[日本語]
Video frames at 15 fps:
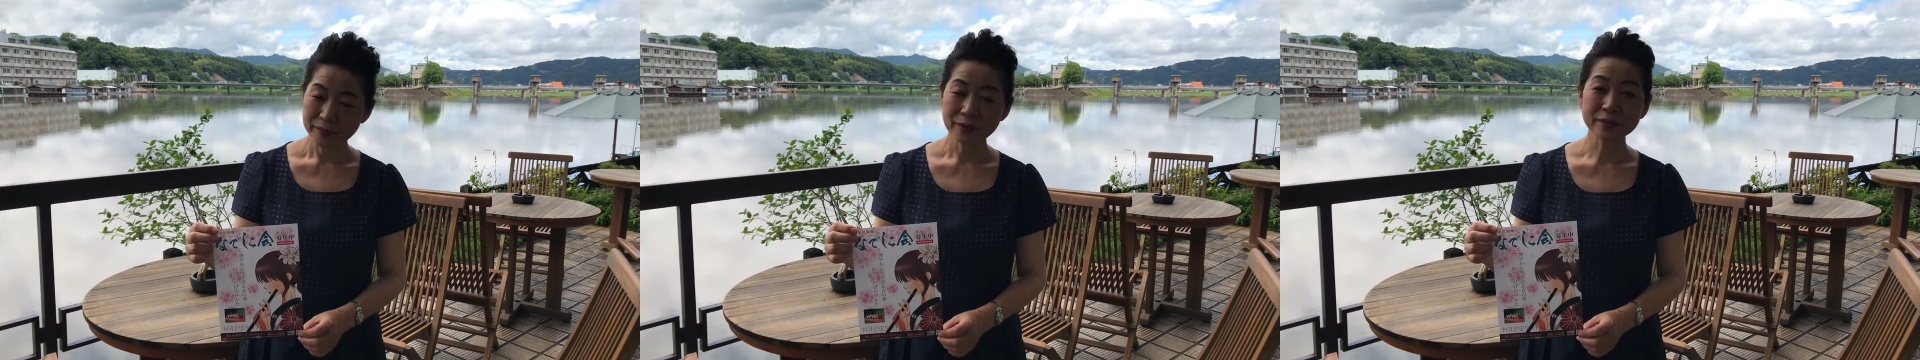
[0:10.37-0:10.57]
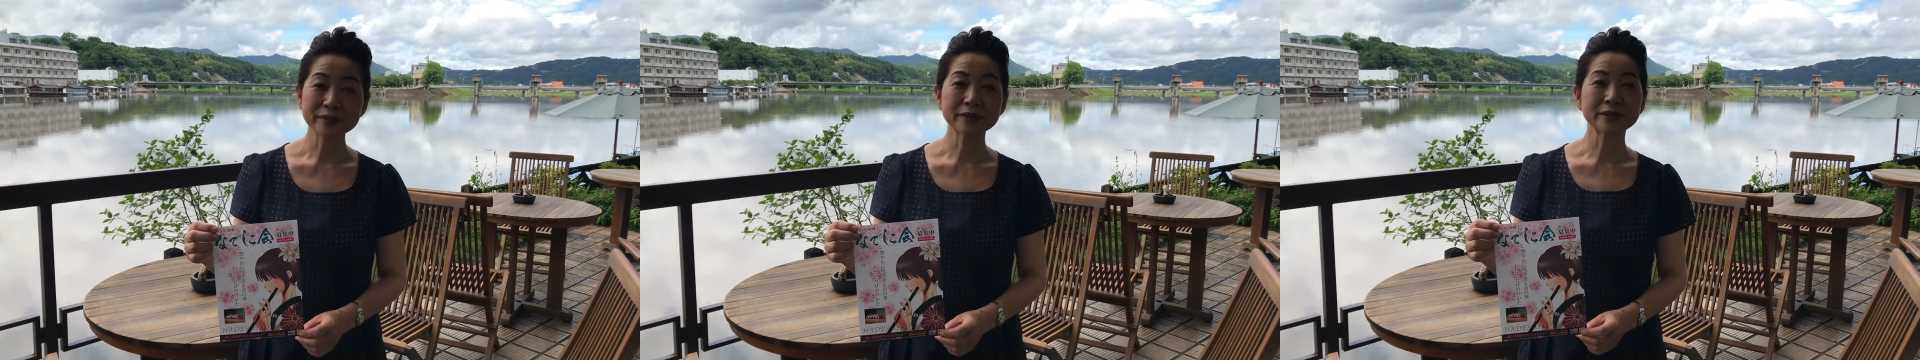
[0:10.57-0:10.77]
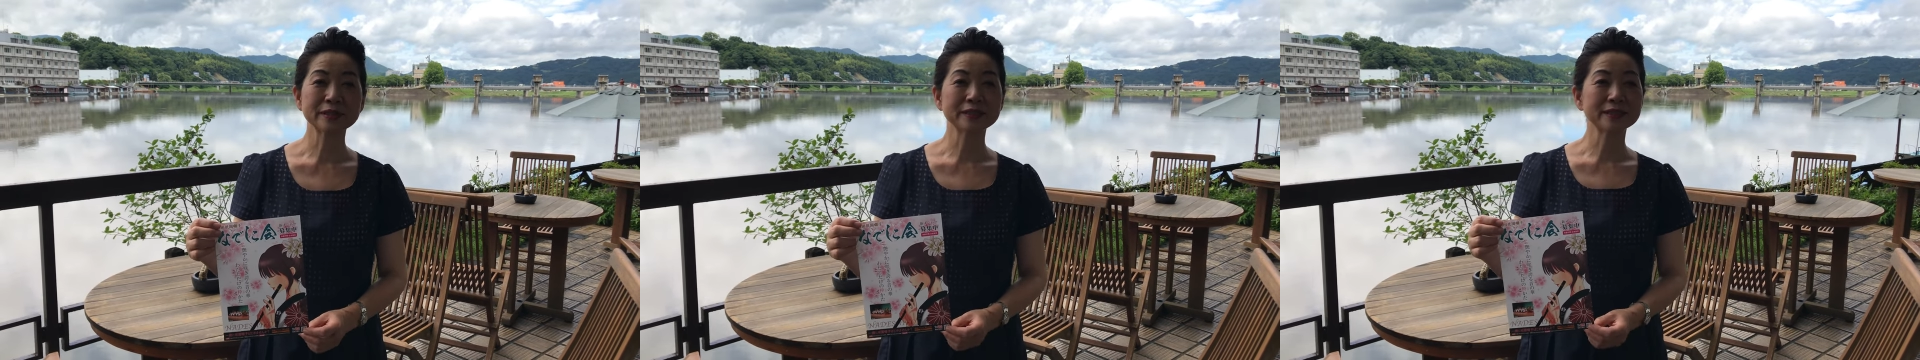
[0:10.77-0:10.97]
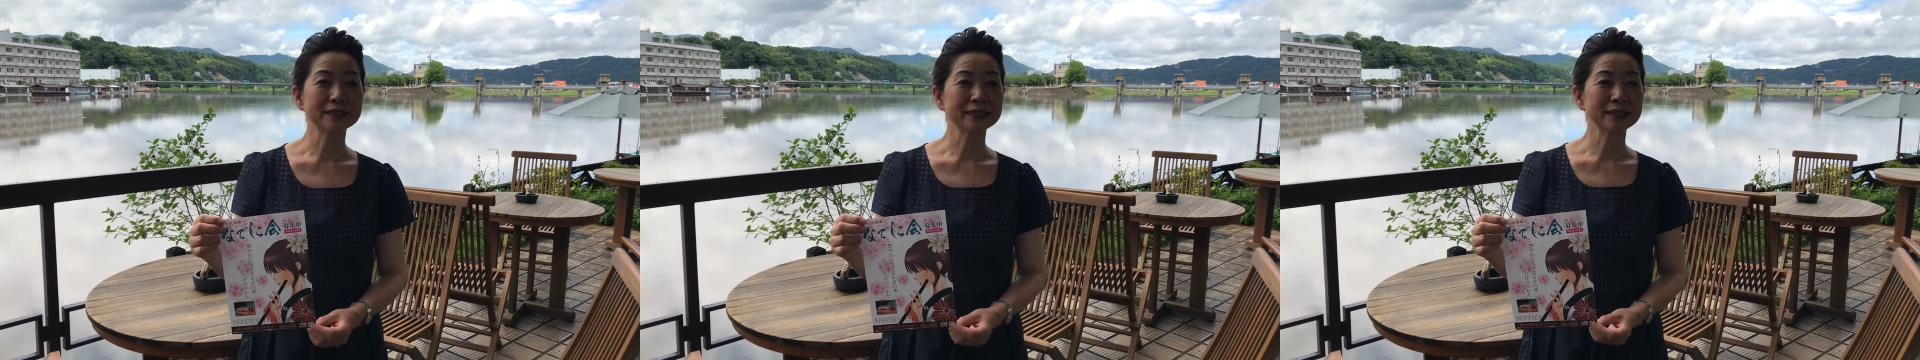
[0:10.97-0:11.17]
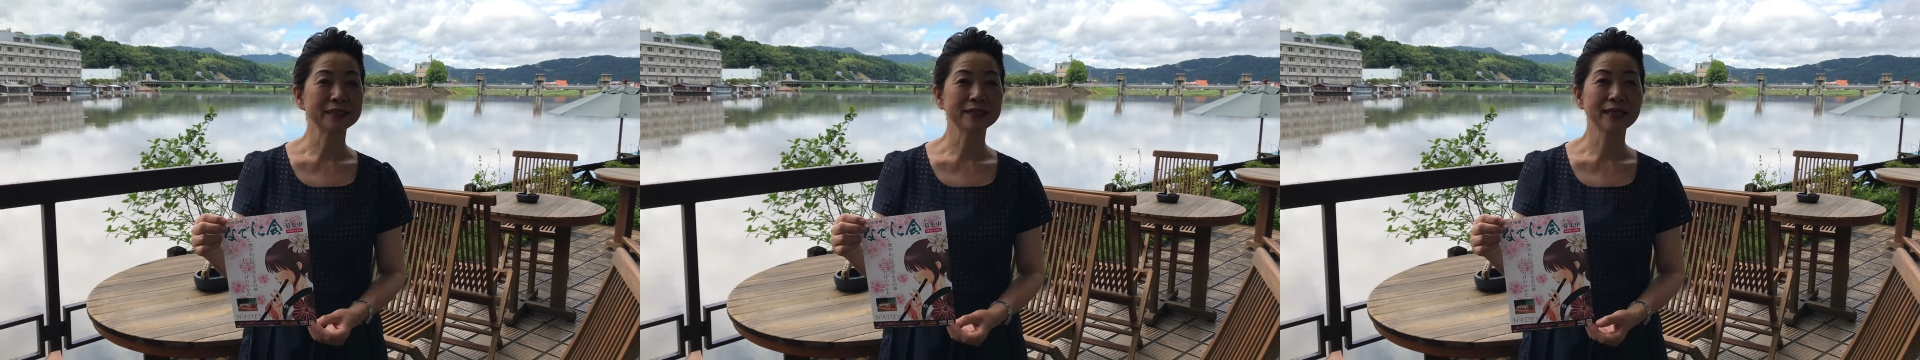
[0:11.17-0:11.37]
もうすぐ
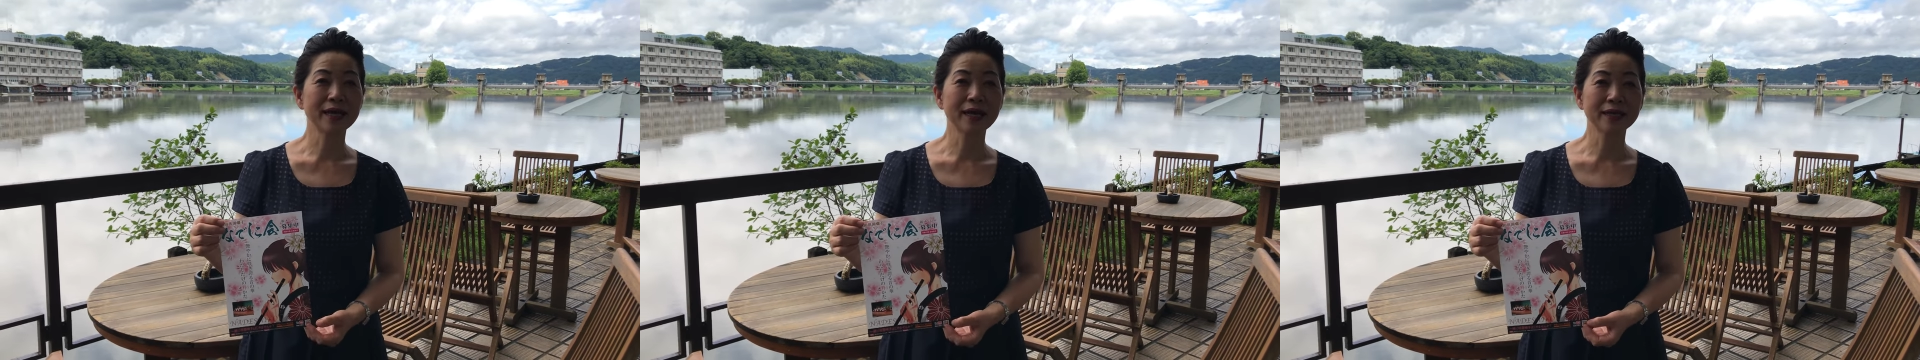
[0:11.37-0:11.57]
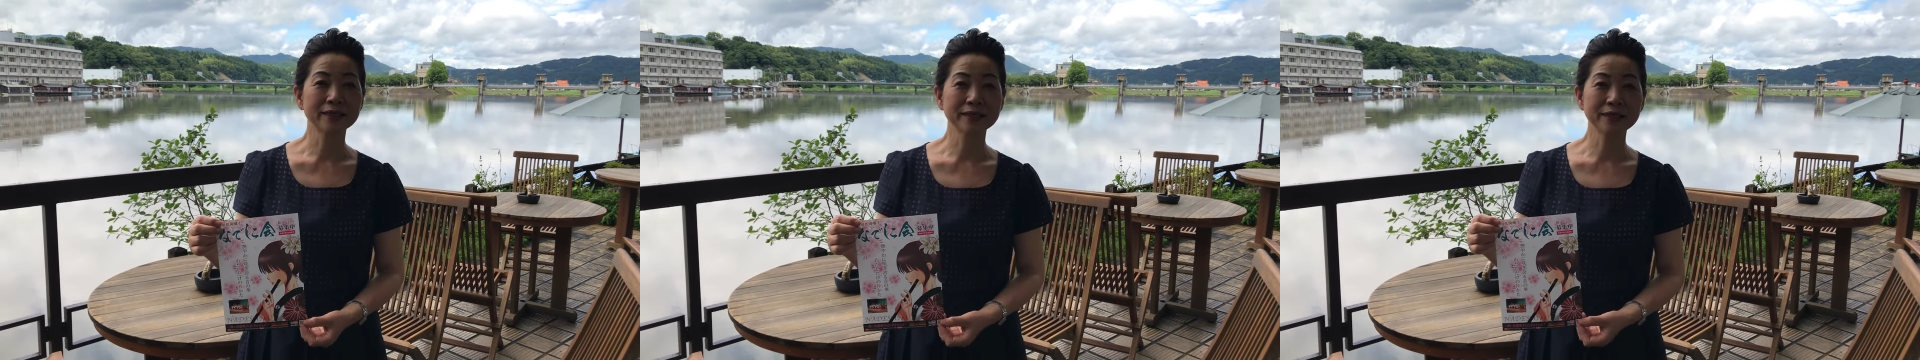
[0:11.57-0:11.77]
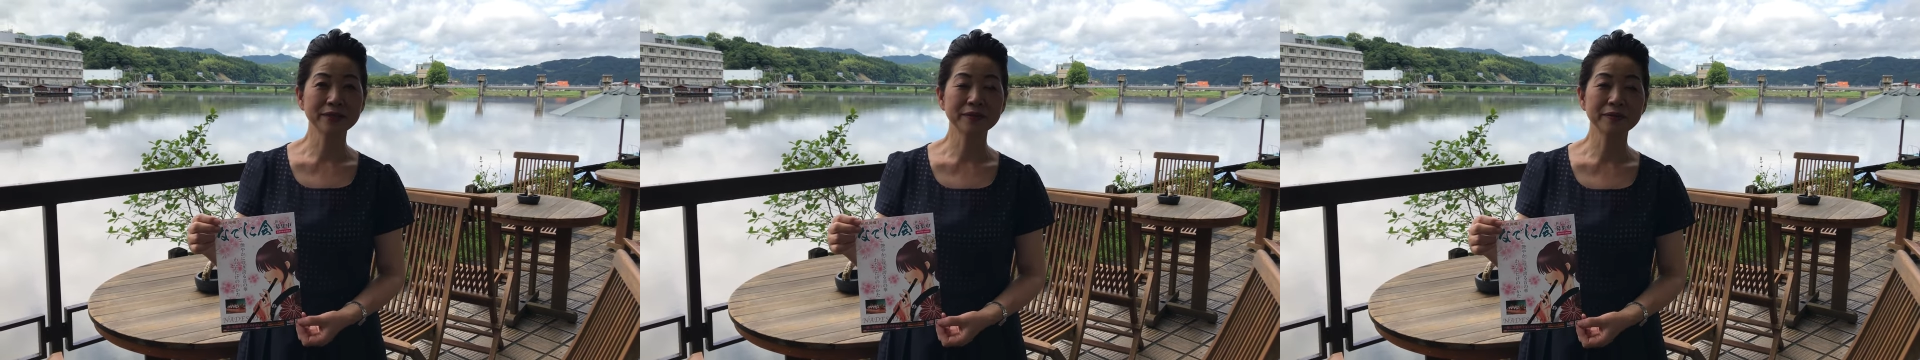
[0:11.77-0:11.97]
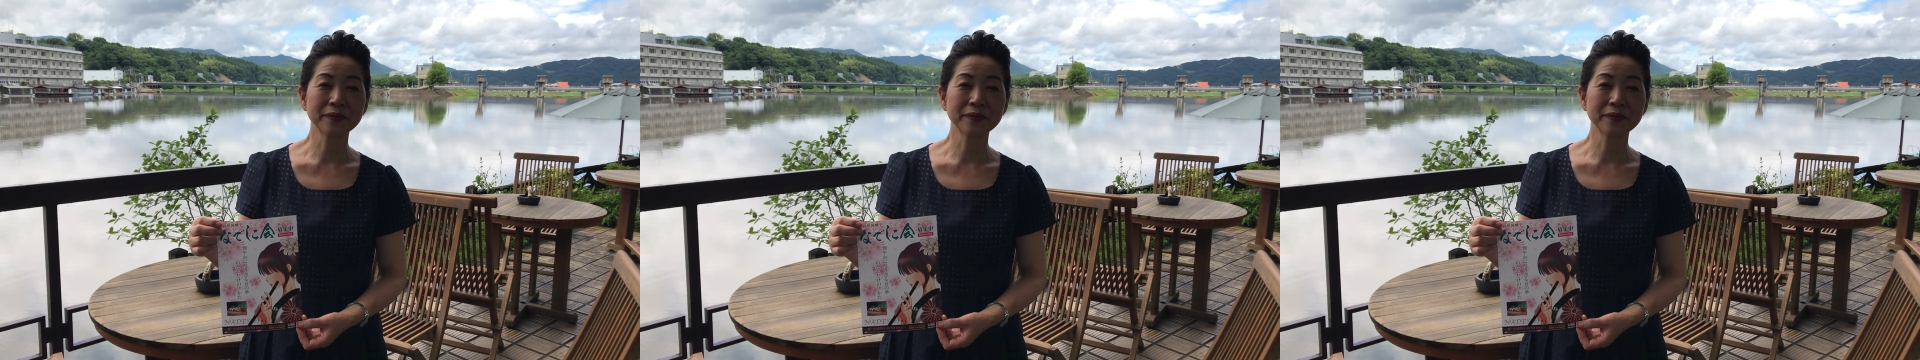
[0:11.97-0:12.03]
北祇